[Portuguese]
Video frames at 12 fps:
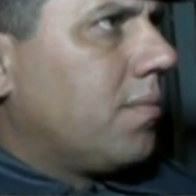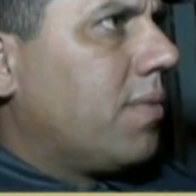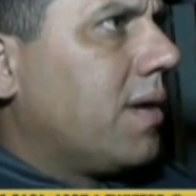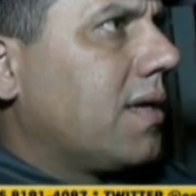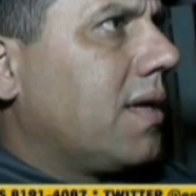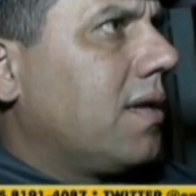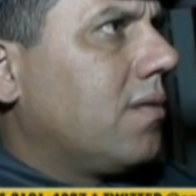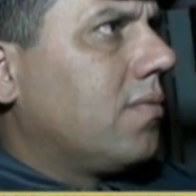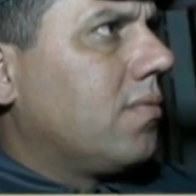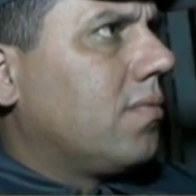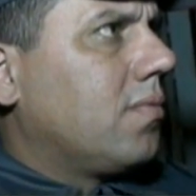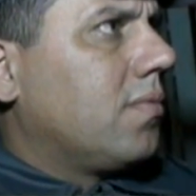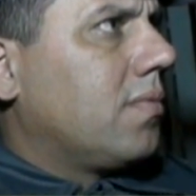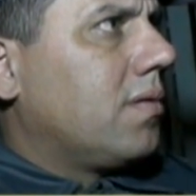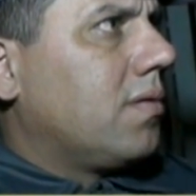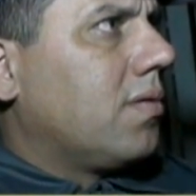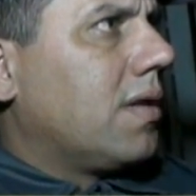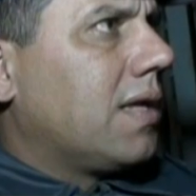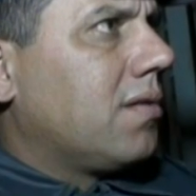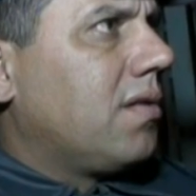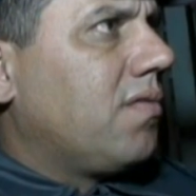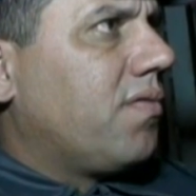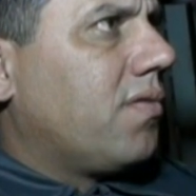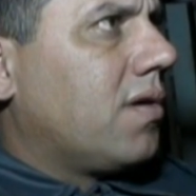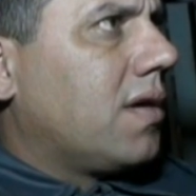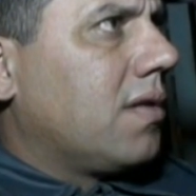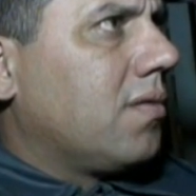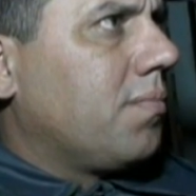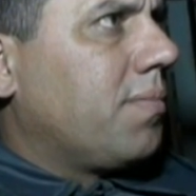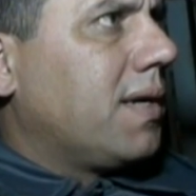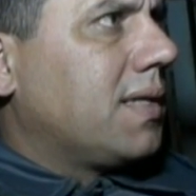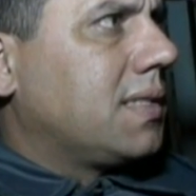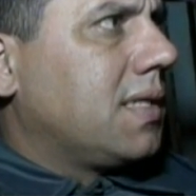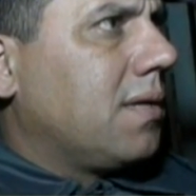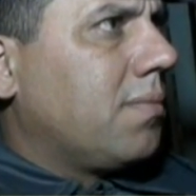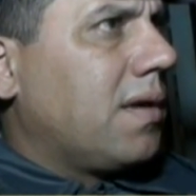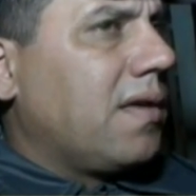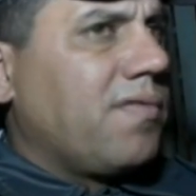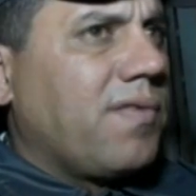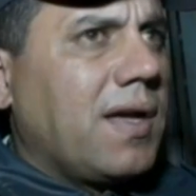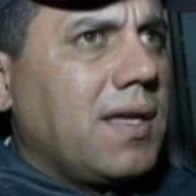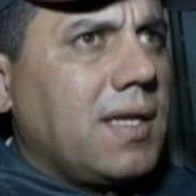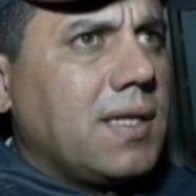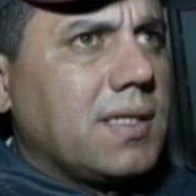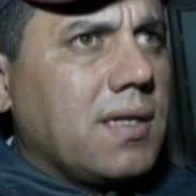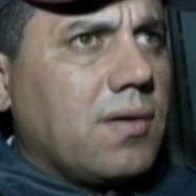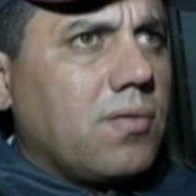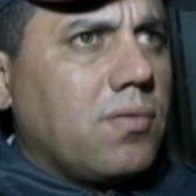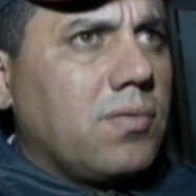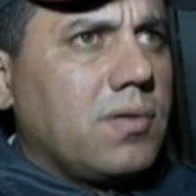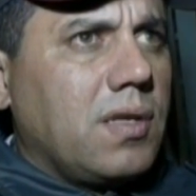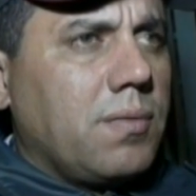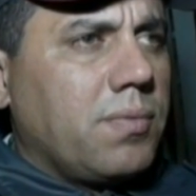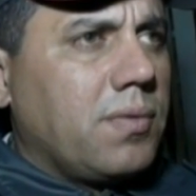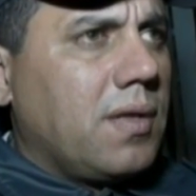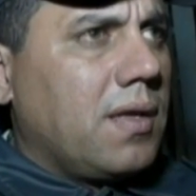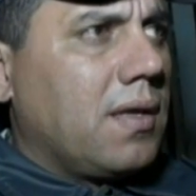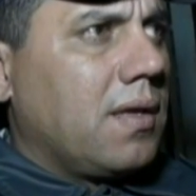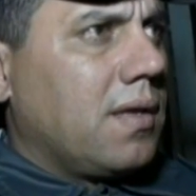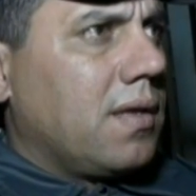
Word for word: para que não, do lado de fora não perceba aí faísca, algum tipo de,